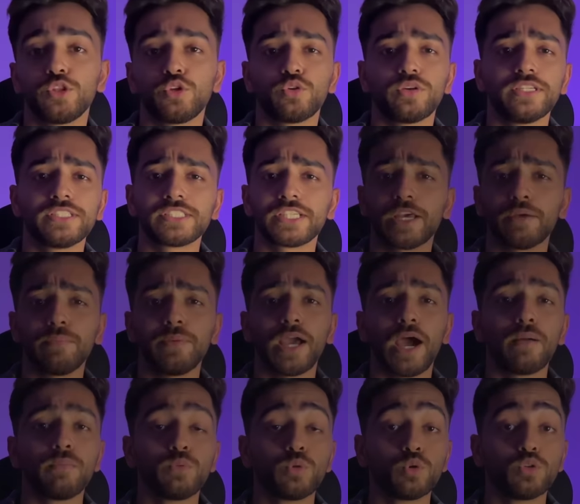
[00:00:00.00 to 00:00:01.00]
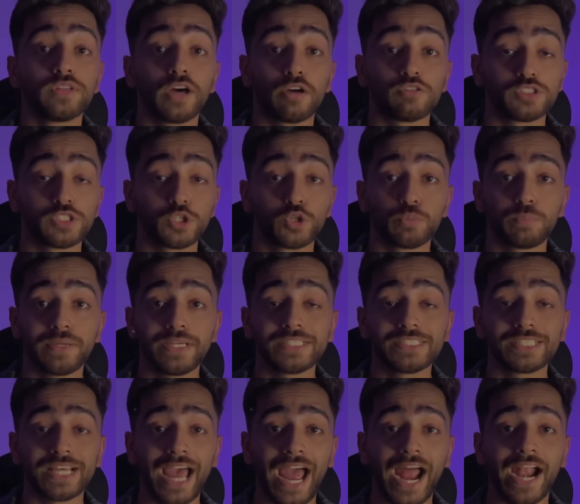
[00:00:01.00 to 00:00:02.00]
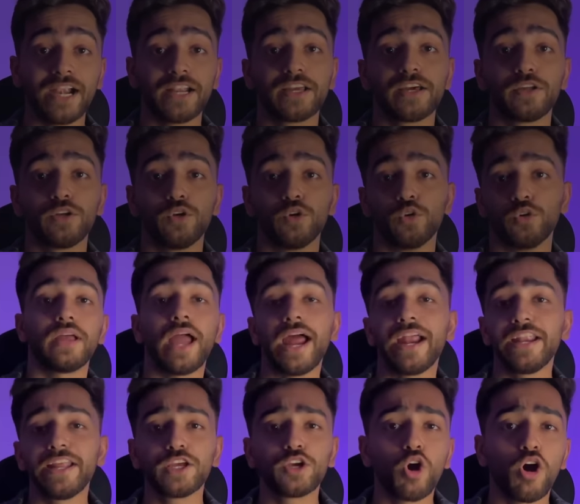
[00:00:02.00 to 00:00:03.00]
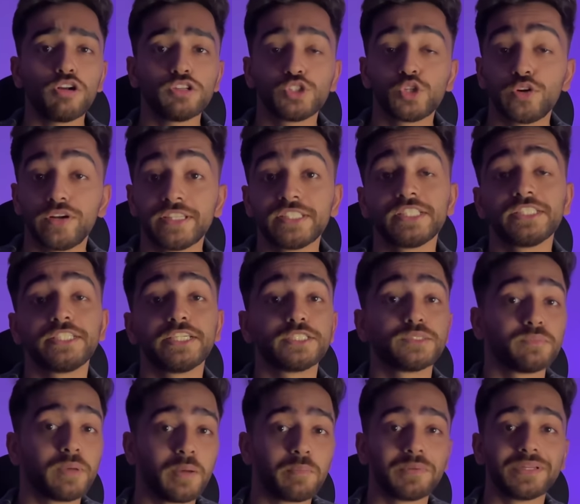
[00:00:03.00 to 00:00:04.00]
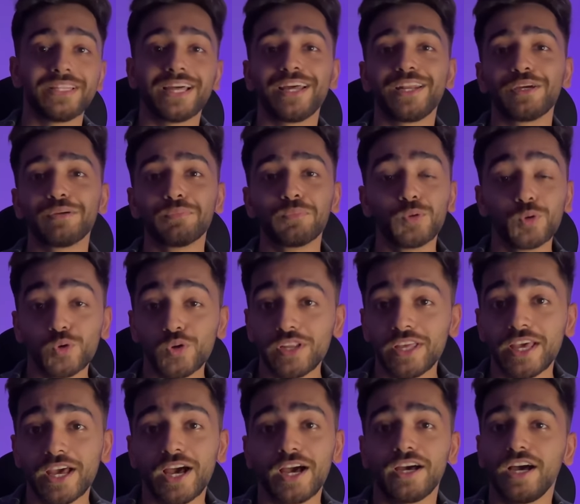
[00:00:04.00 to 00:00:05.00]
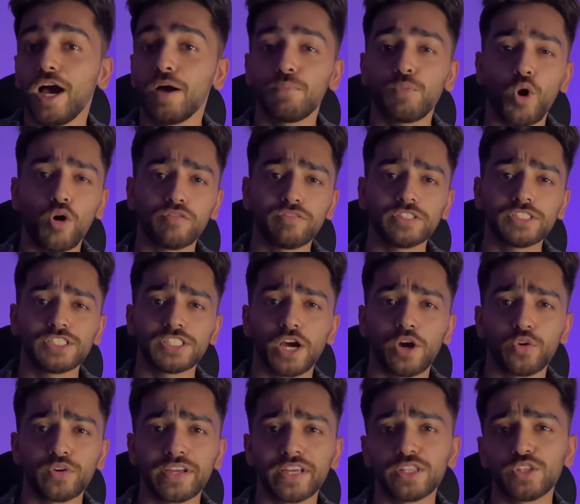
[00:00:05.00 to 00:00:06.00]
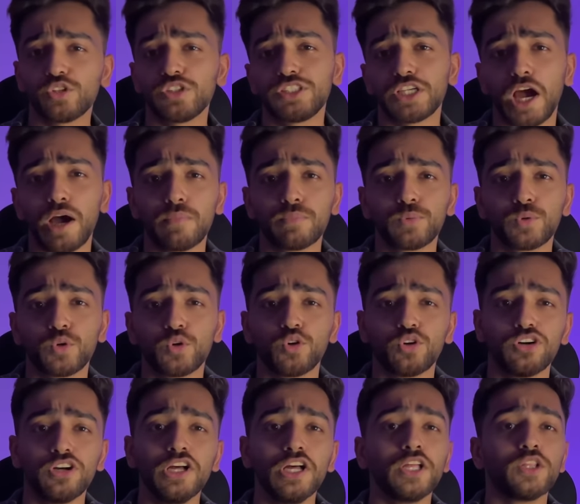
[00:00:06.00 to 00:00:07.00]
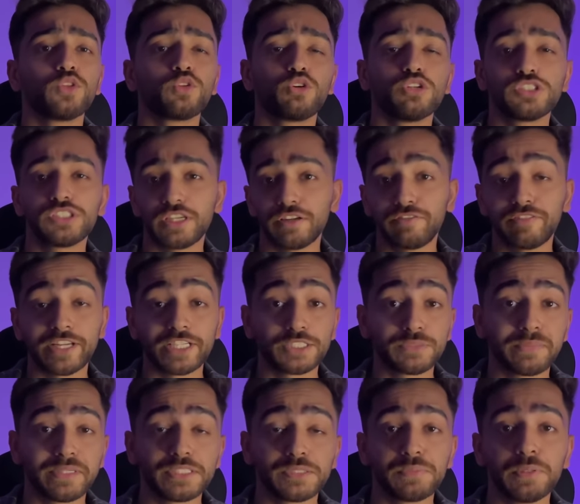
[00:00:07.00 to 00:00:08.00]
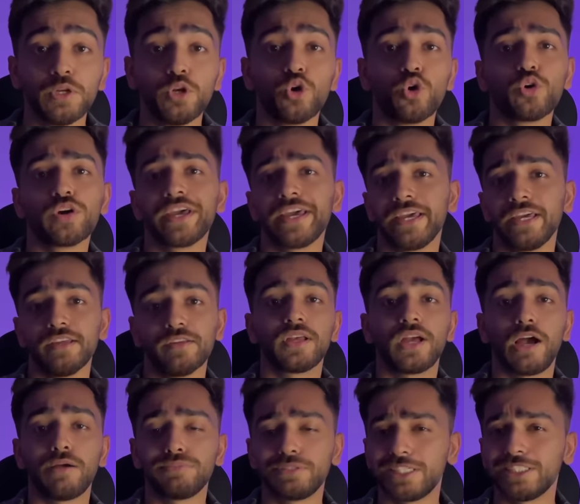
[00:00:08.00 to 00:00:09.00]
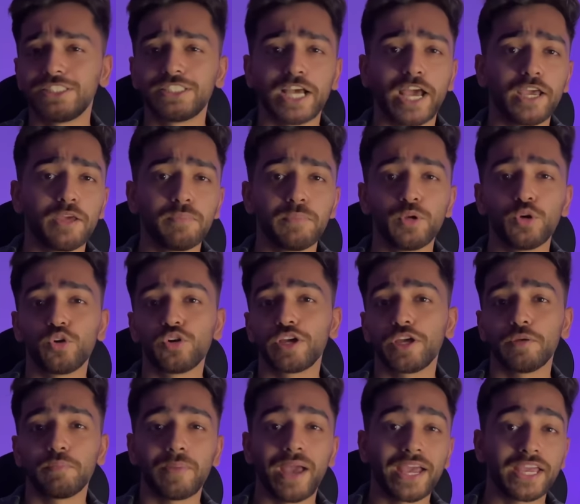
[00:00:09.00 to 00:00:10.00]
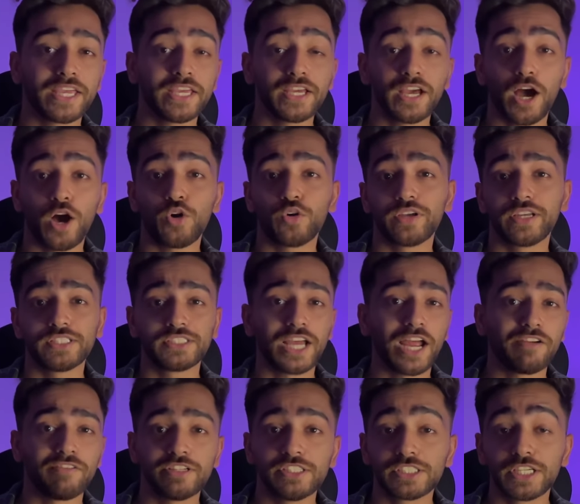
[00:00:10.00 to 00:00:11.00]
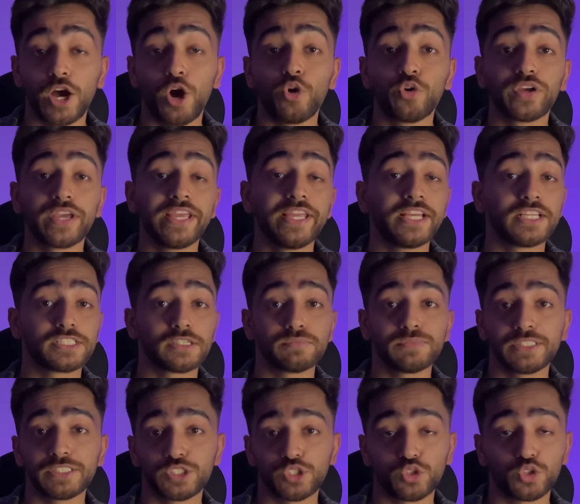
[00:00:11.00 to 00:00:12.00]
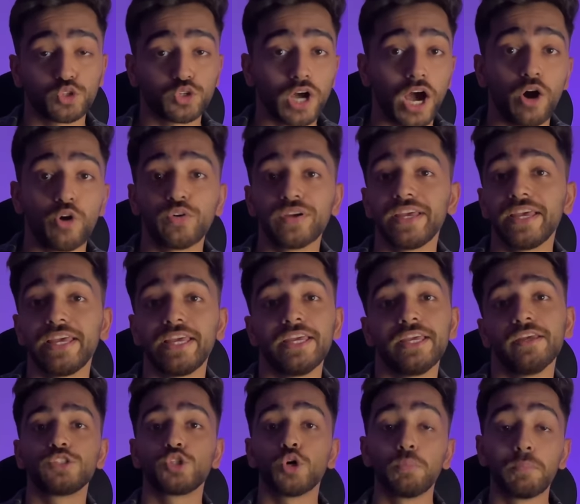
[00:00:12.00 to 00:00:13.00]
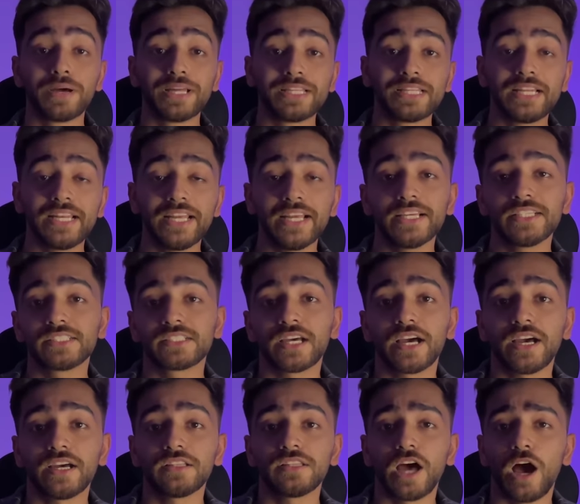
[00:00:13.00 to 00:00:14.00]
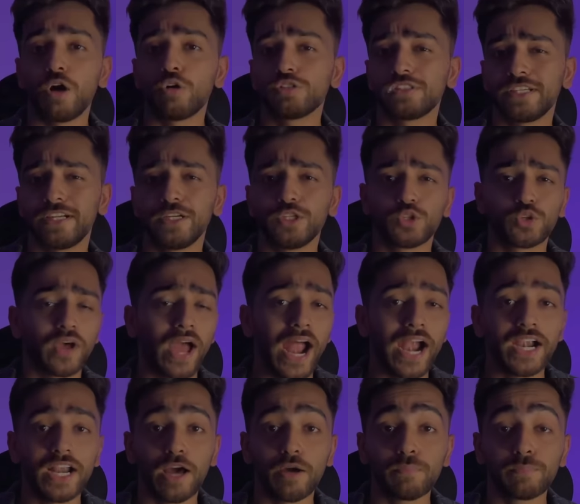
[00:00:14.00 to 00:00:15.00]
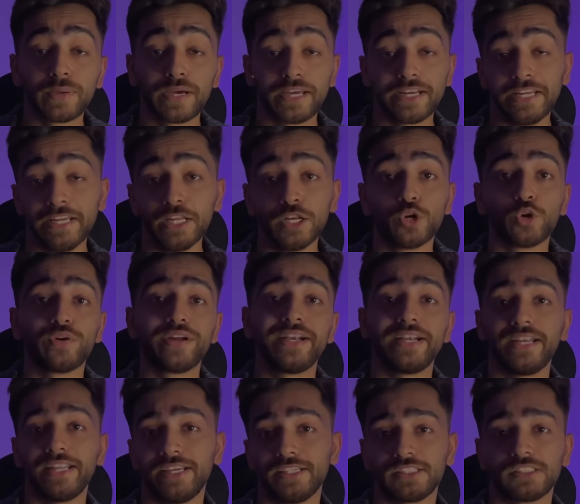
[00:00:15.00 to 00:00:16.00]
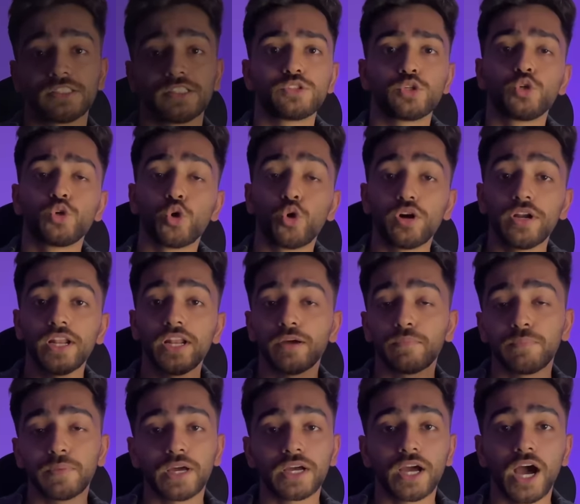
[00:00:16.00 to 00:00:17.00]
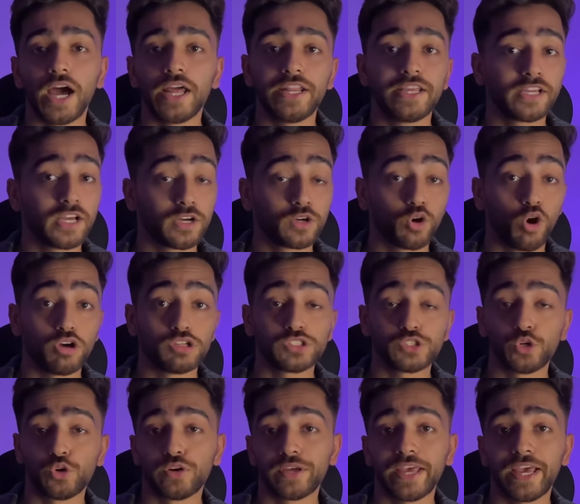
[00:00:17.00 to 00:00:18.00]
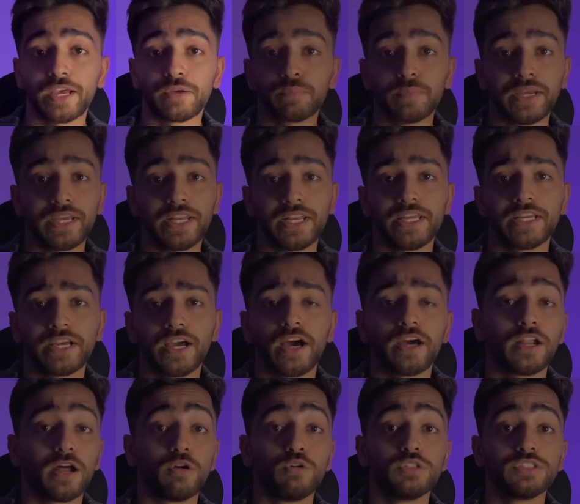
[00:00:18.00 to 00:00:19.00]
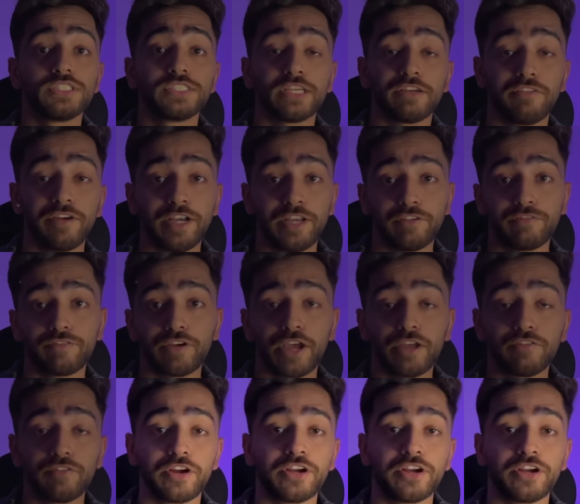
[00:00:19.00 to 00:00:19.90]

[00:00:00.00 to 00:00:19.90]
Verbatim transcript: तो इसके भी आप टू थाउजेंड रुपीज एड कर लो एंड एक और छोटी सी चीज मैं बताना भूल गया आप ऑफिस जाओगे तो शाम को कुछ रिफ्रेशमेंट्स भी लोगे आप शायद चाय पियोगे मैगी खाओगे सैंडविच खाओगे ये सब चीजें तो खाओगे ही सो so, मंथली इसका थाउजेंड तो एड आप कर ही लो एटलीस्ट सो टोटल अपना खाने का कॉस्ट हो गया एक महीने का अराउंड सेवेंटी फाइव